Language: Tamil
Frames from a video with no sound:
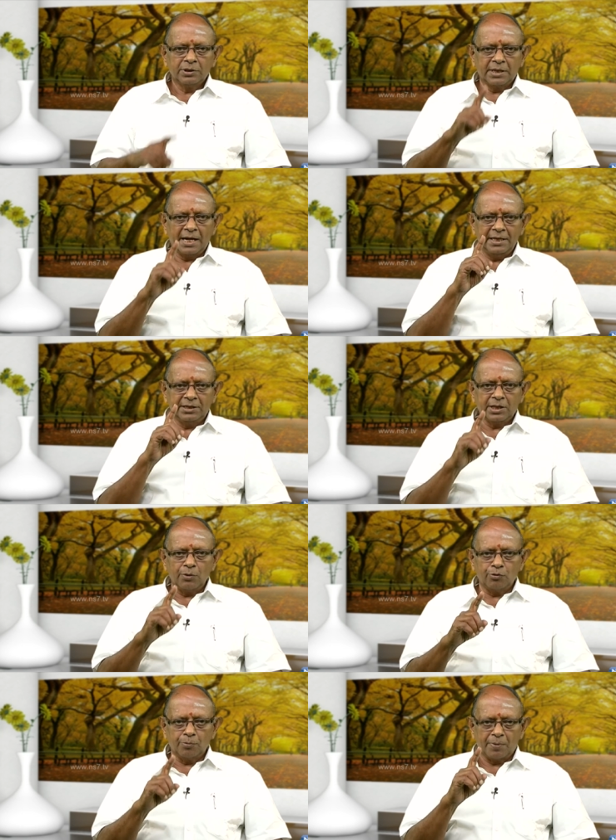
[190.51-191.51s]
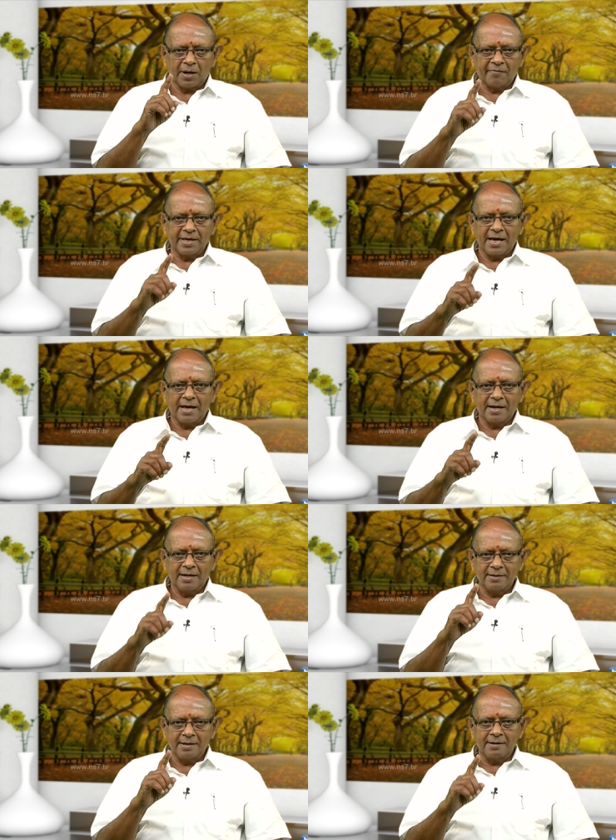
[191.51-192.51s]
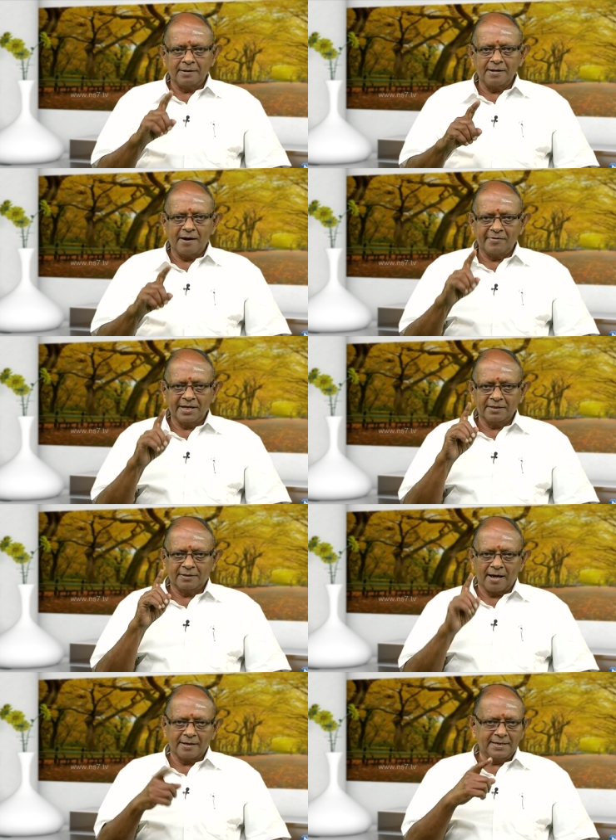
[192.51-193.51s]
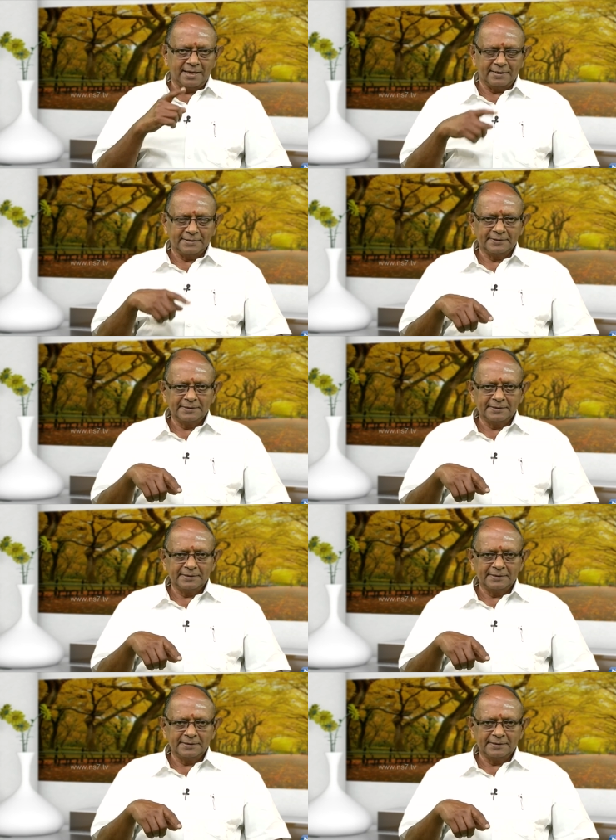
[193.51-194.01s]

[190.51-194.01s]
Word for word: தனித்த ஒரு பறவையாக நின்று அவனை தாக்கியது